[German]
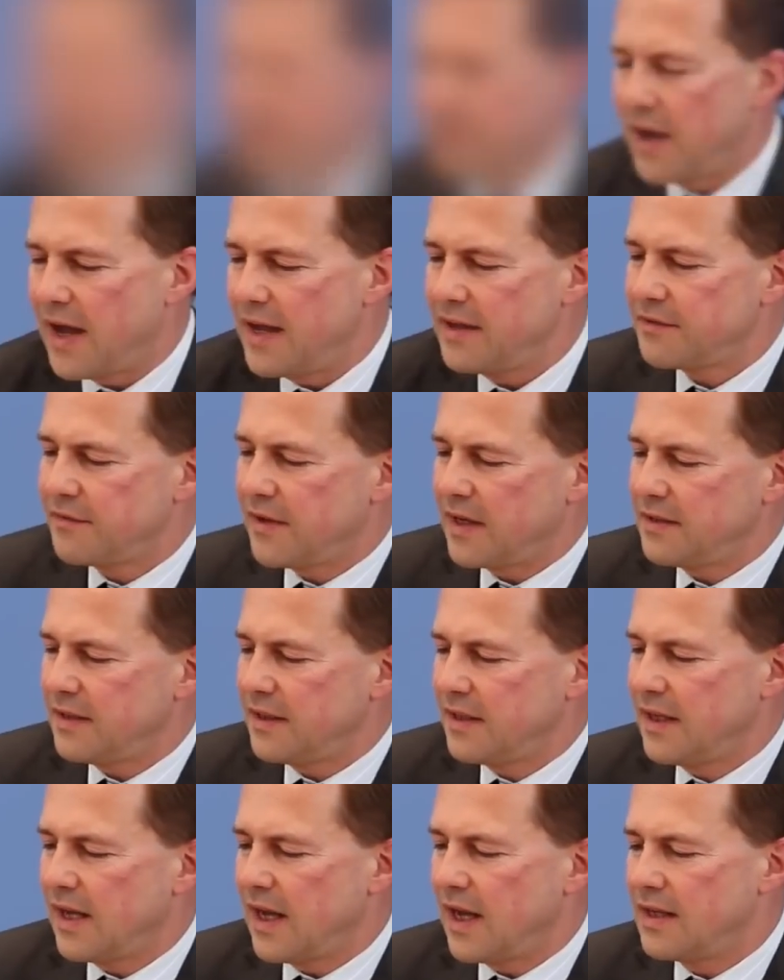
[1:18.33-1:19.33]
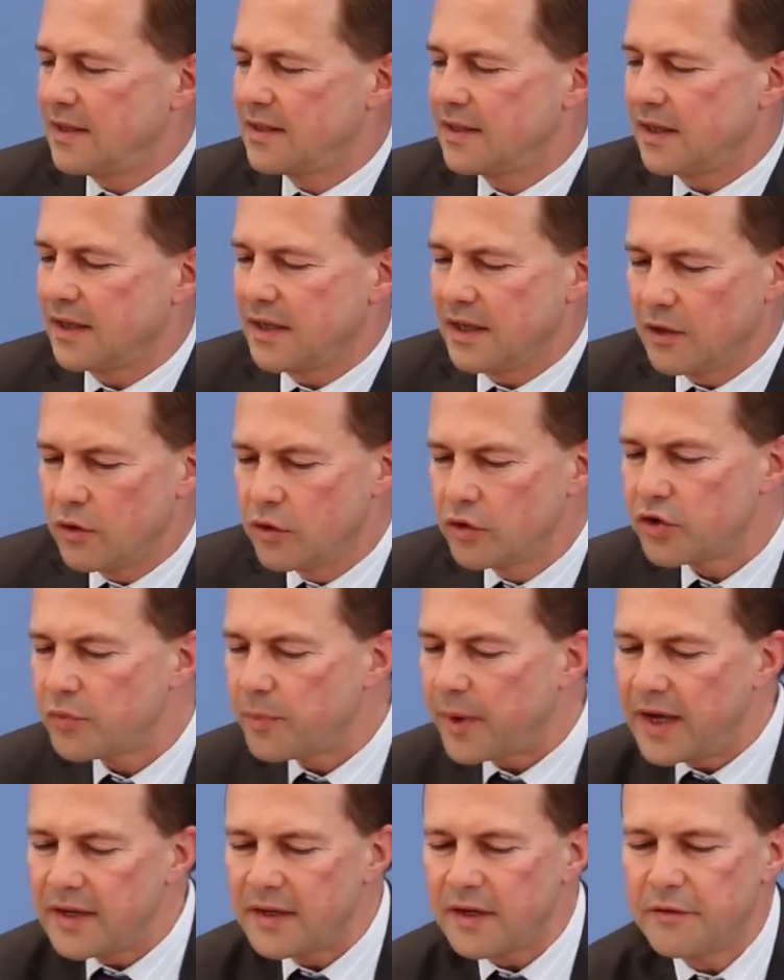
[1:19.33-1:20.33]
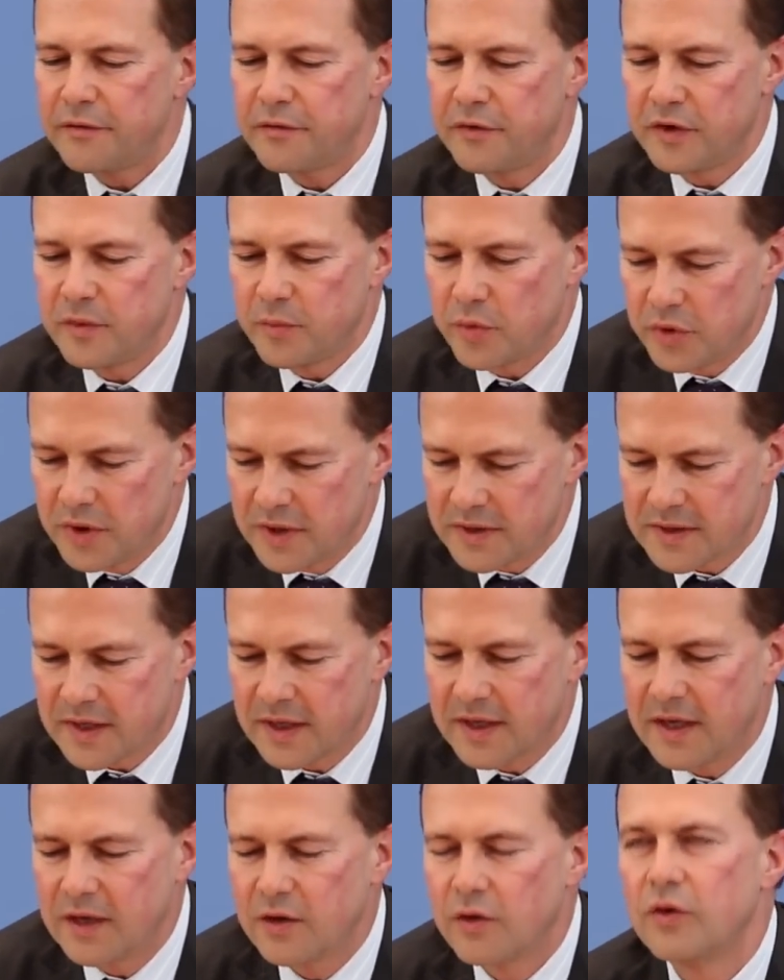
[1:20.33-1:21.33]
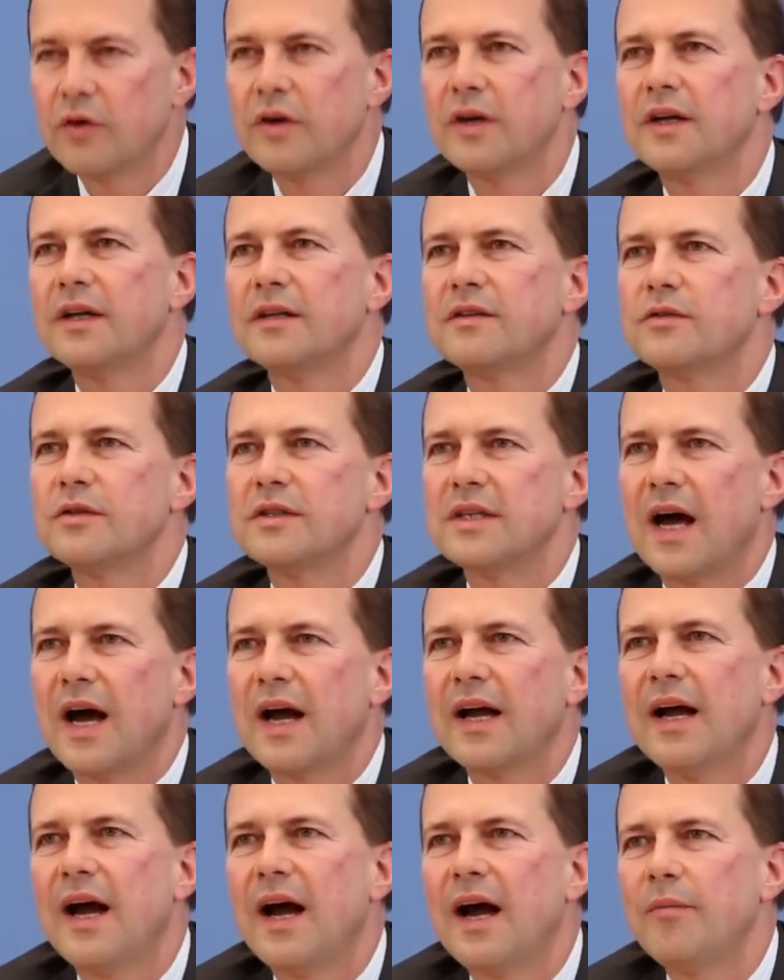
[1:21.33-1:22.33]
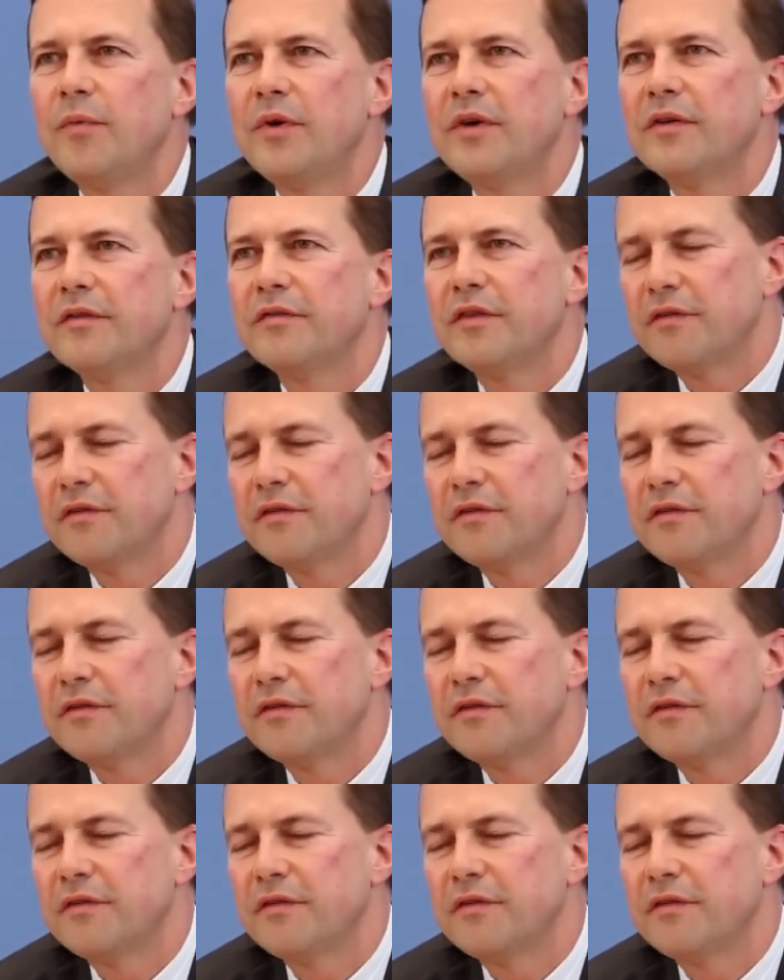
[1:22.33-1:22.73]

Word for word: Ich weiß, was ich hier als Regierungssprecher für die Bundesregierung zu sagen habe,